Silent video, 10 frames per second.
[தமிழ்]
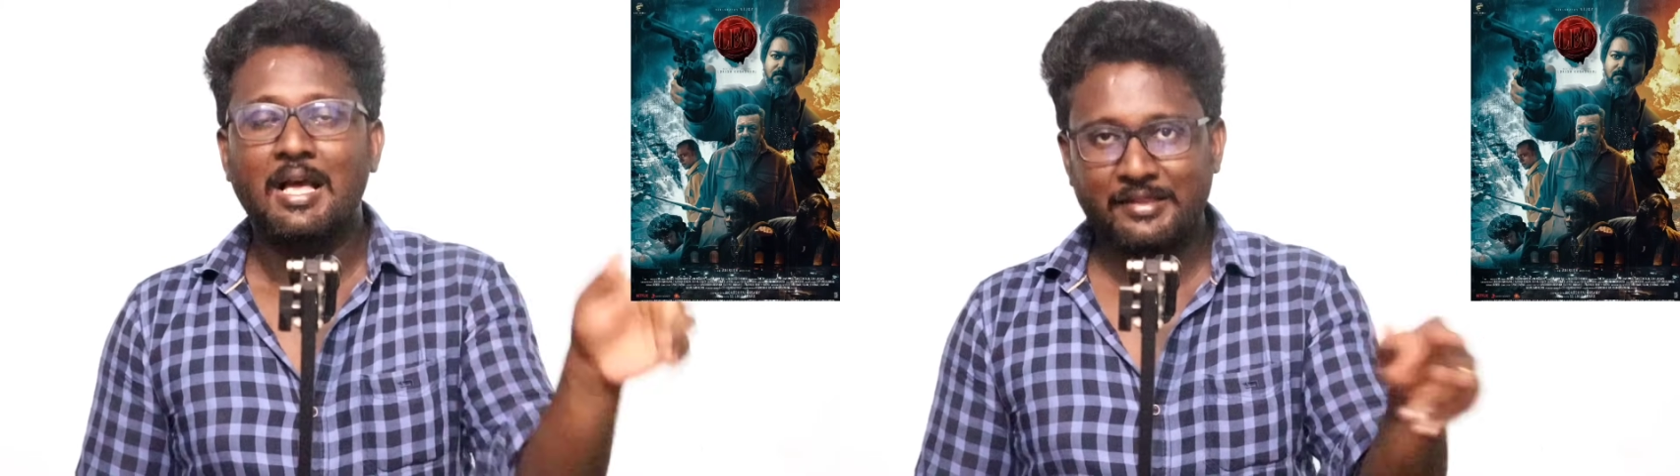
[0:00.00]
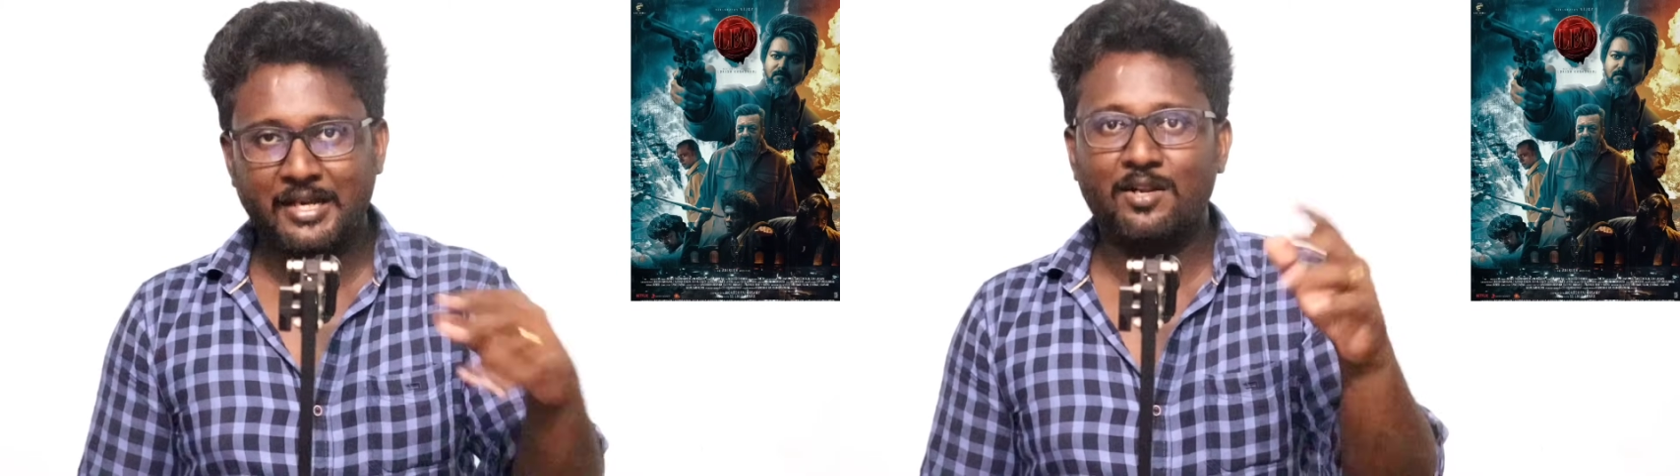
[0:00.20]

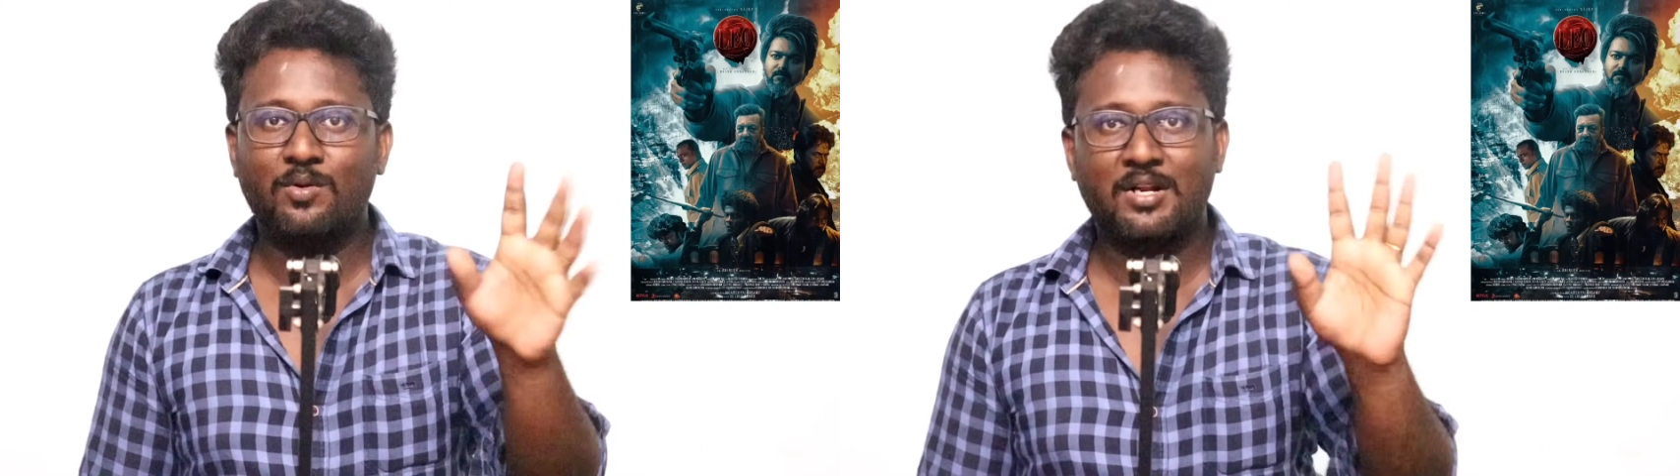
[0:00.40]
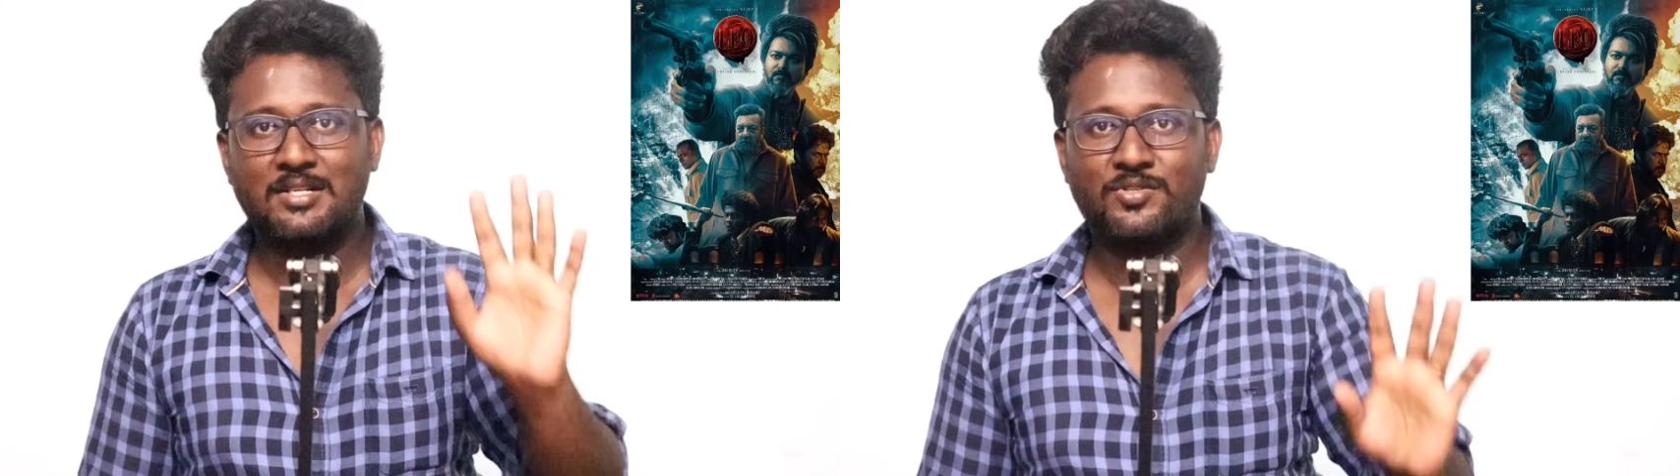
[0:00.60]
தேட்டர்
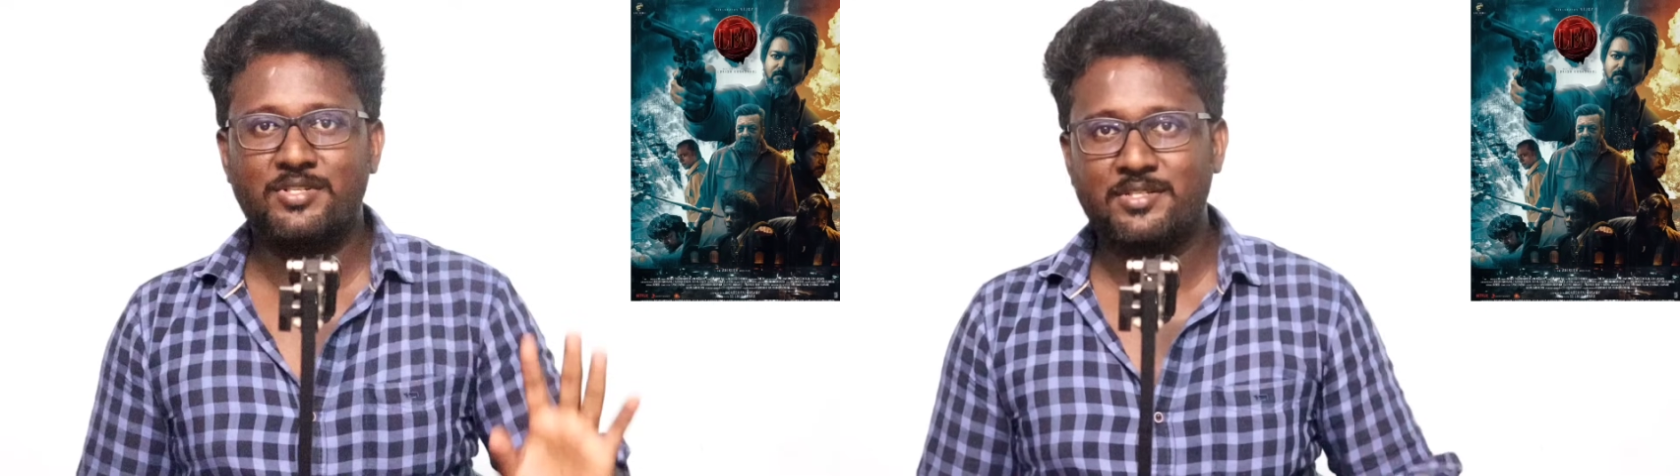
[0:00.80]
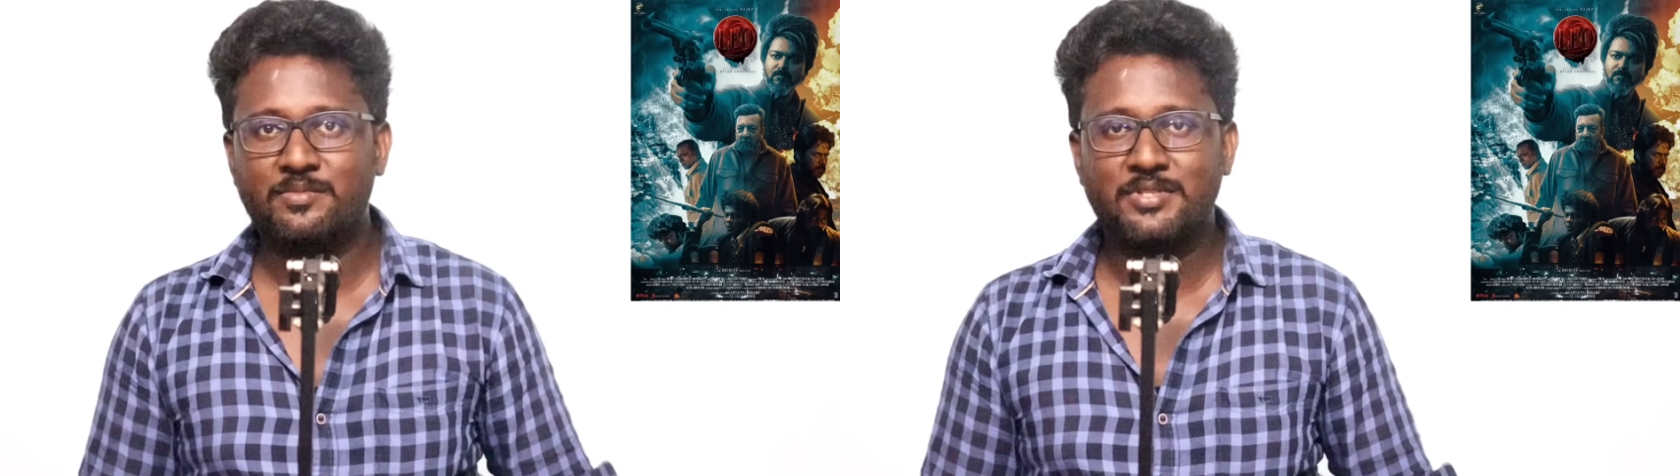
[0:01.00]
ஓனர்
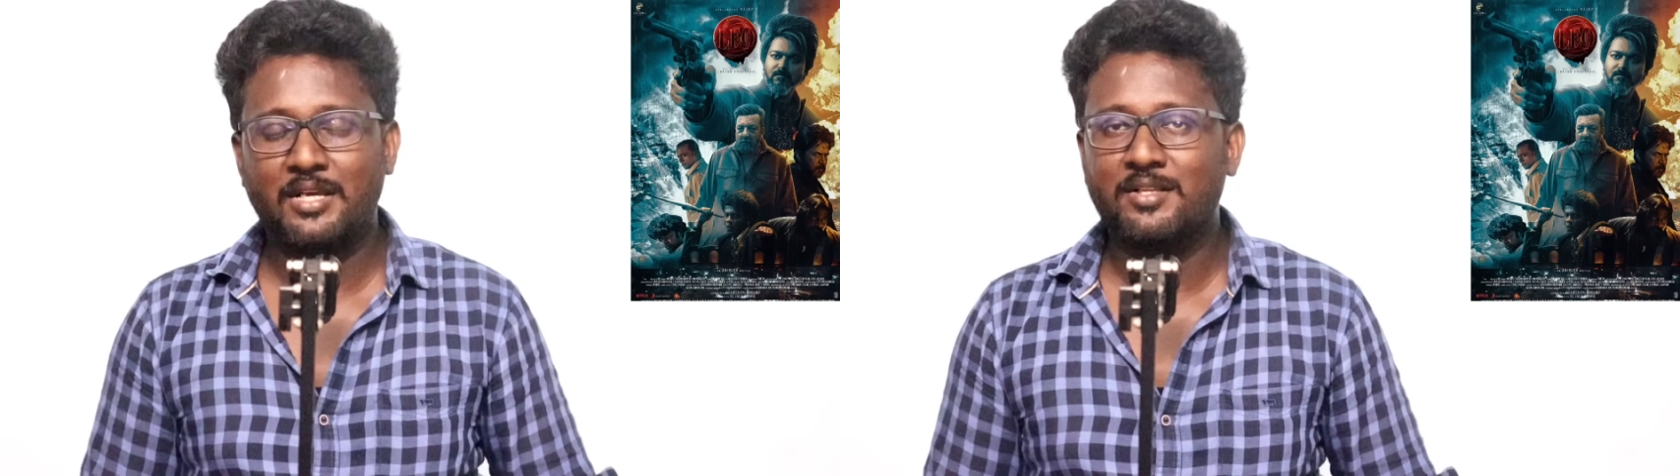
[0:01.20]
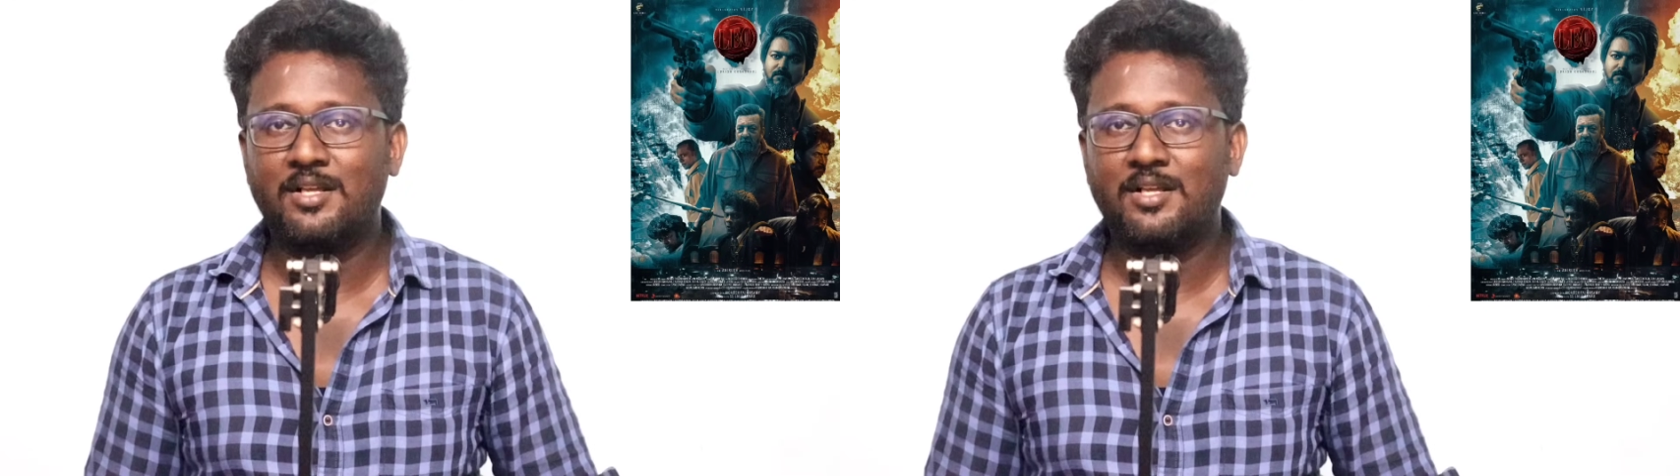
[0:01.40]
அசோசியேஷனும் சேர்ந்து